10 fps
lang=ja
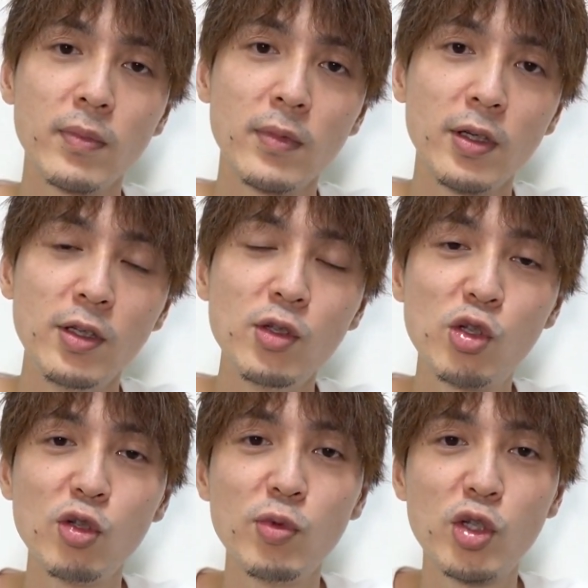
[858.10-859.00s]
YouTube
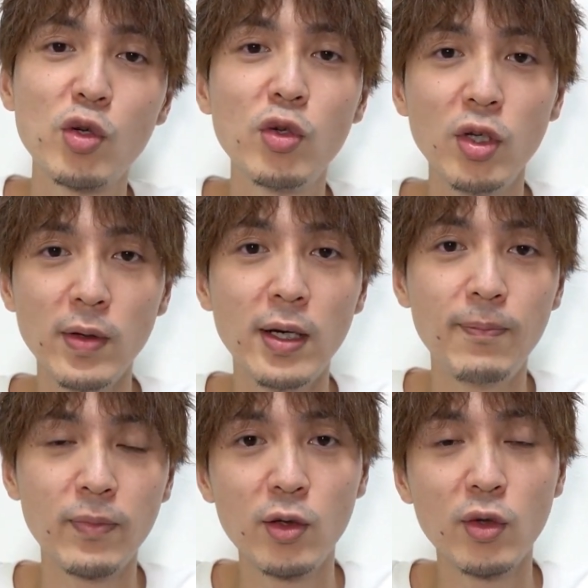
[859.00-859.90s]
ショートでは
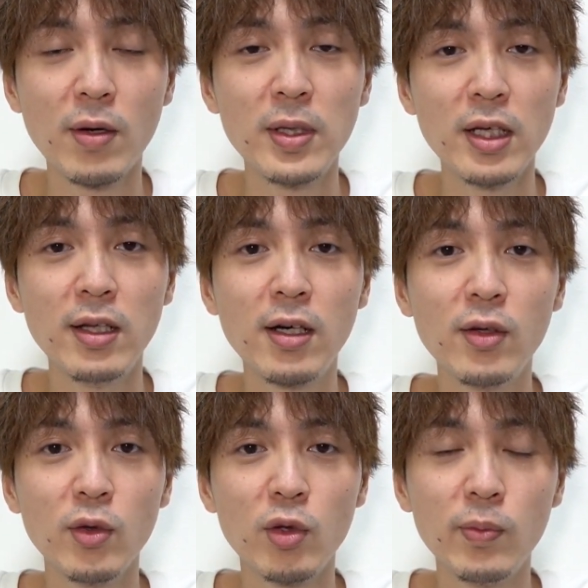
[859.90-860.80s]
今日食べた中の
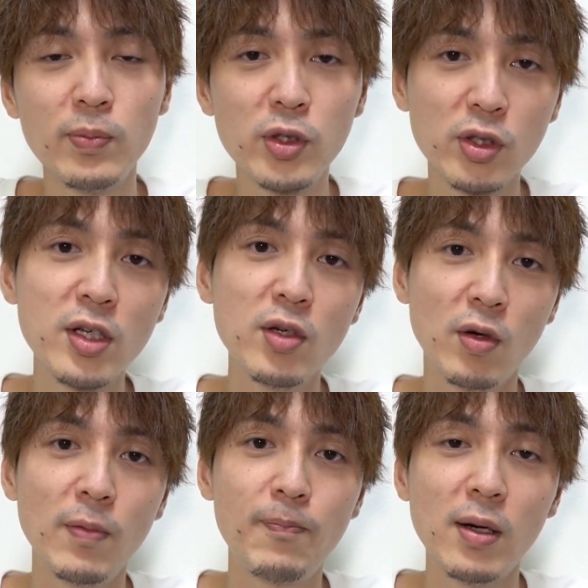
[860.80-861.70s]
トップ3を
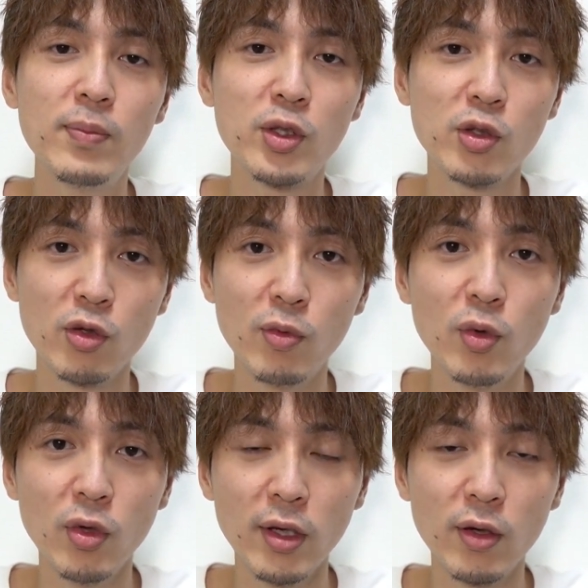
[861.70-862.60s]
アップしようと思うの
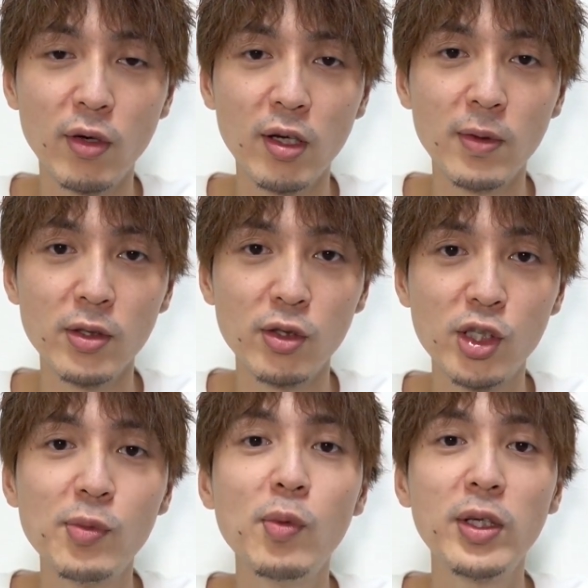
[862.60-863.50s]
で、良ければそちらも
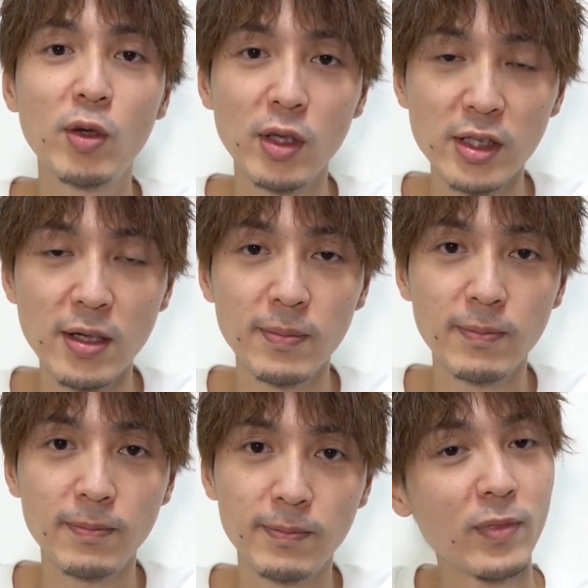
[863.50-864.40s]
見てください。
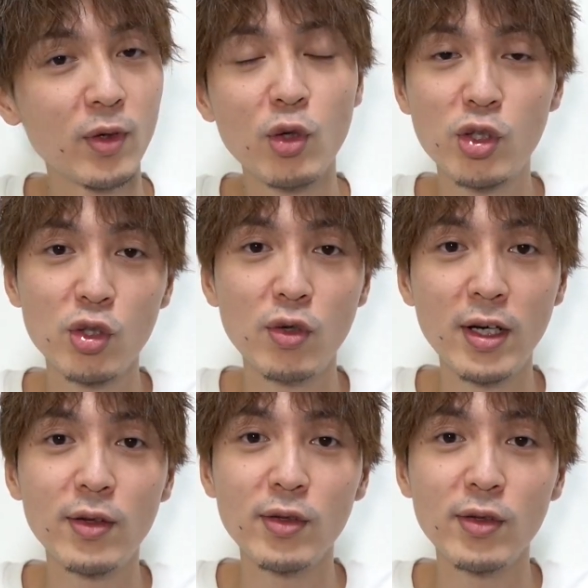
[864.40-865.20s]
ご視聴ありがとうございました。